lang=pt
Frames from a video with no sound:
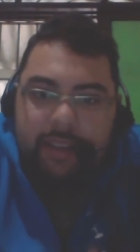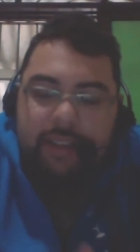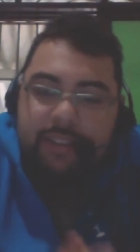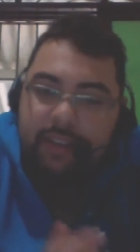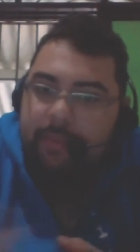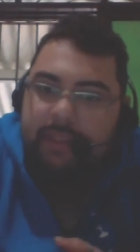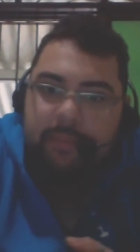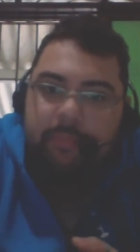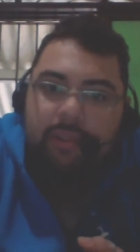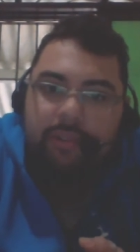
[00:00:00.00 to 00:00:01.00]
Que ele já
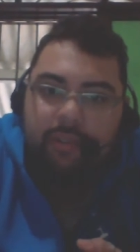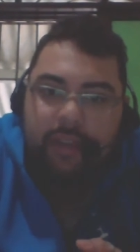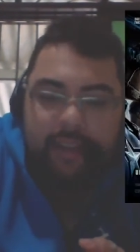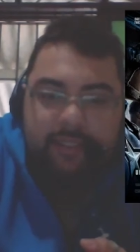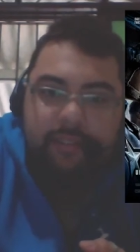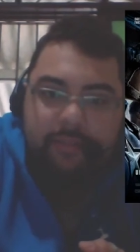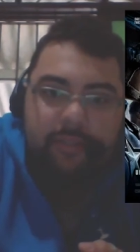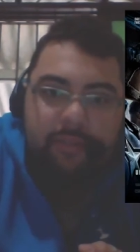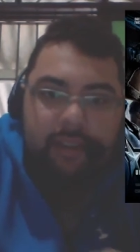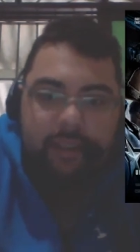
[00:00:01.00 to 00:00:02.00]
participou do Guerra
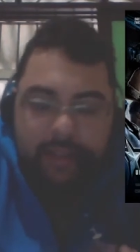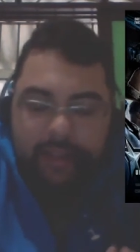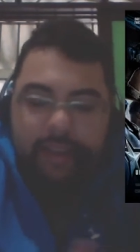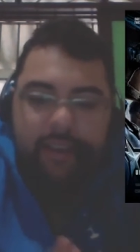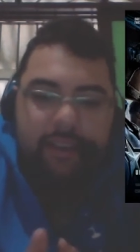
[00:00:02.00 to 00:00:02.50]
Civil, né?